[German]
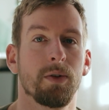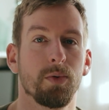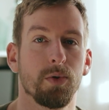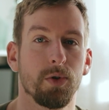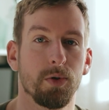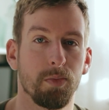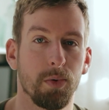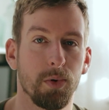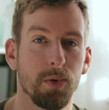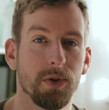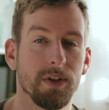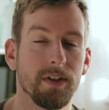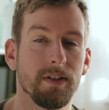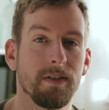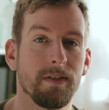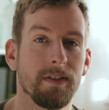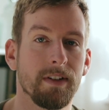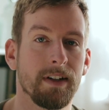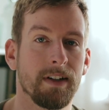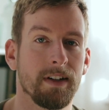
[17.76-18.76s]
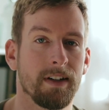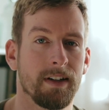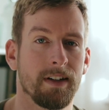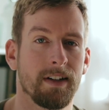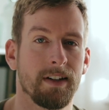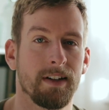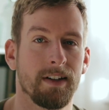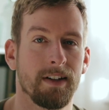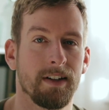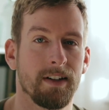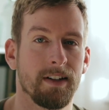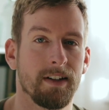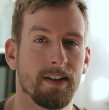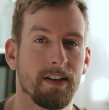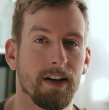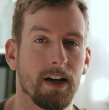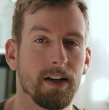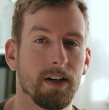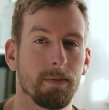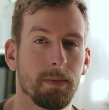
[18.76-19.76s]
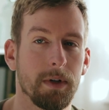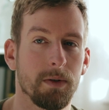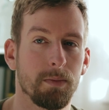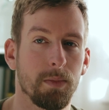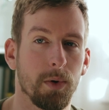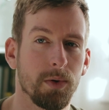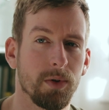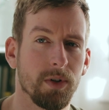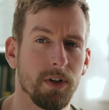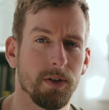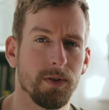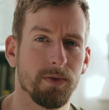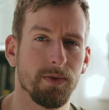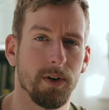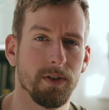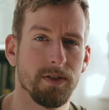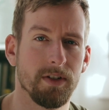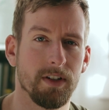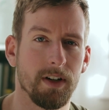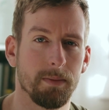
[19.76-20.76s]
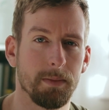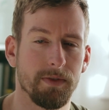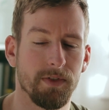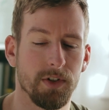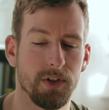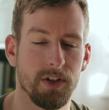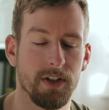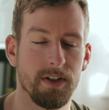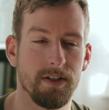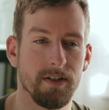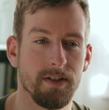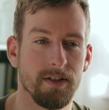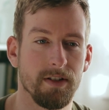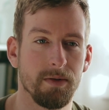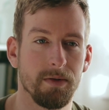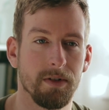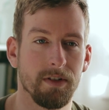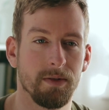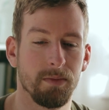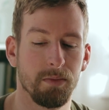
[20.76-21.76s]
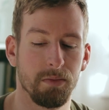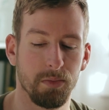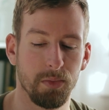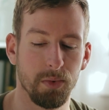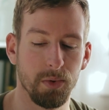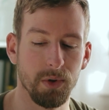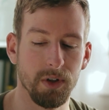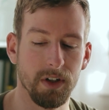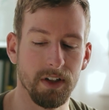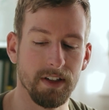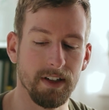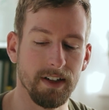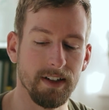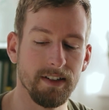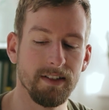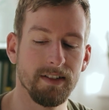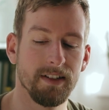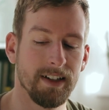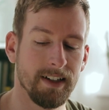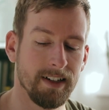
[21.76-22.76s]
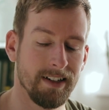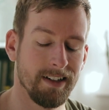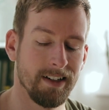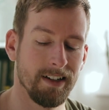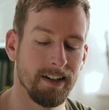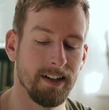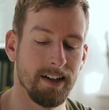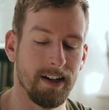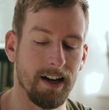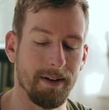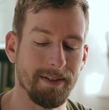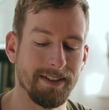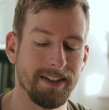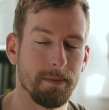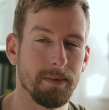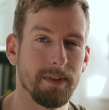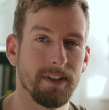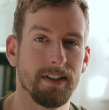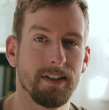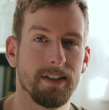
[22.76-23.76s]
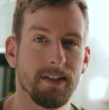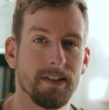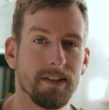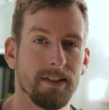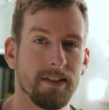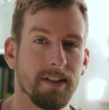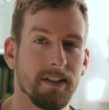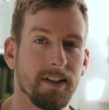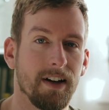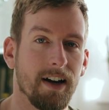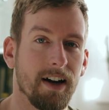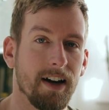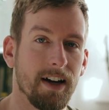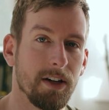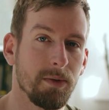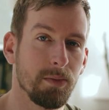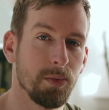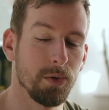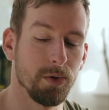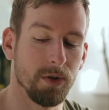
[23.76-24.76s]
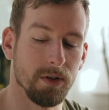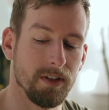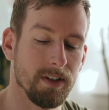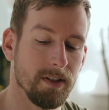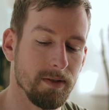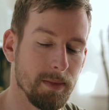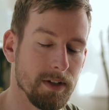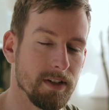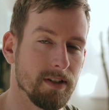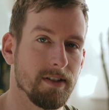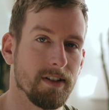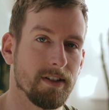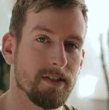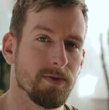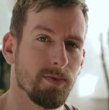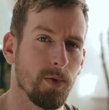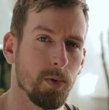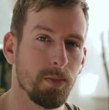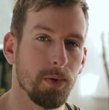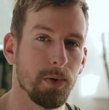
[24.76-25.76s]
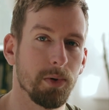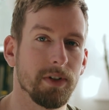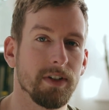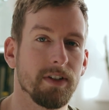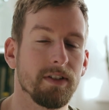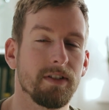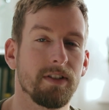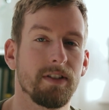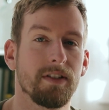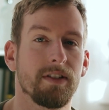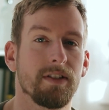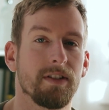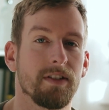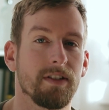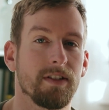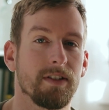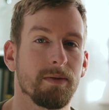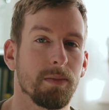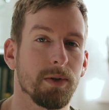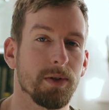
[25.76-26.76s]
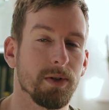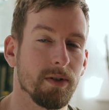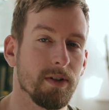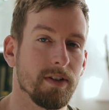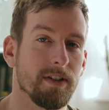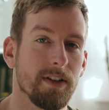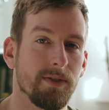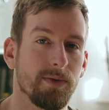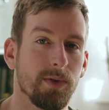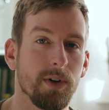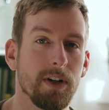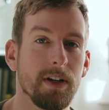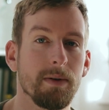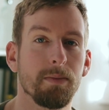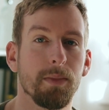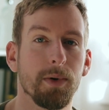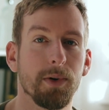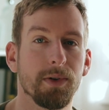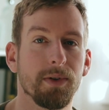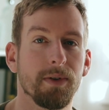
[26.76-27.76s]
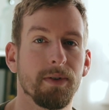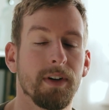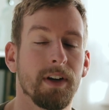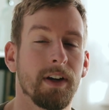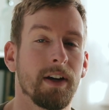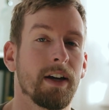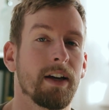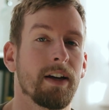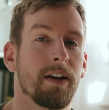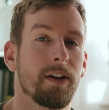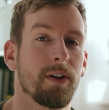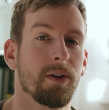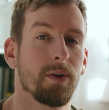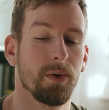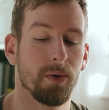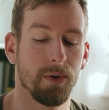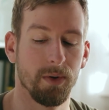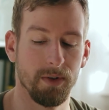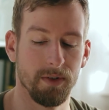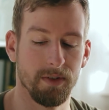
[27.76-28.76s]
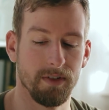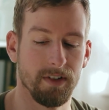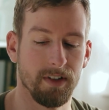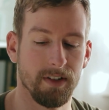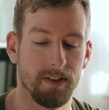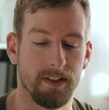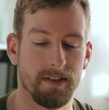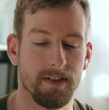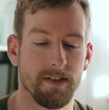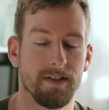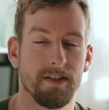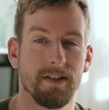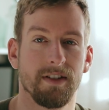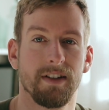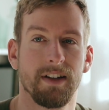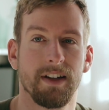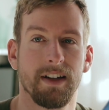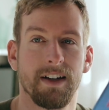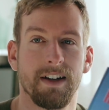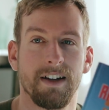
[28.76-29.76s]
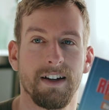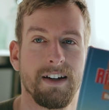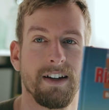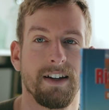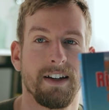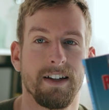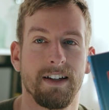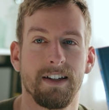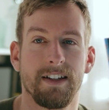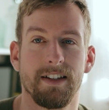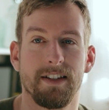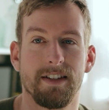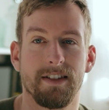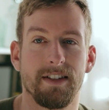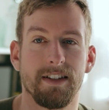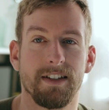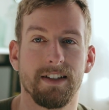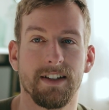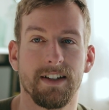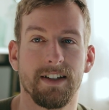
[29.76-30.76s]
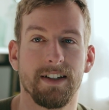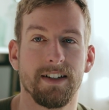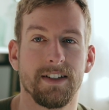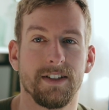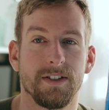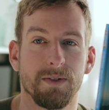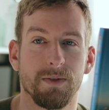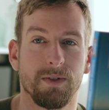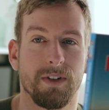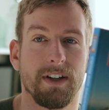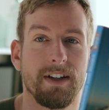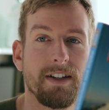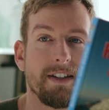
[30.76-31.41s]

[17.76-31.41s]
durch Bücher. Ja, ich habe meine Bücher durchforstet, habe ja verschiedenste Bücher da. Ja, es gibt da ein Buch oder besser gesagt zwei Bücher, die ich besonders hervorheben möchte. Und das ist Sicherheit und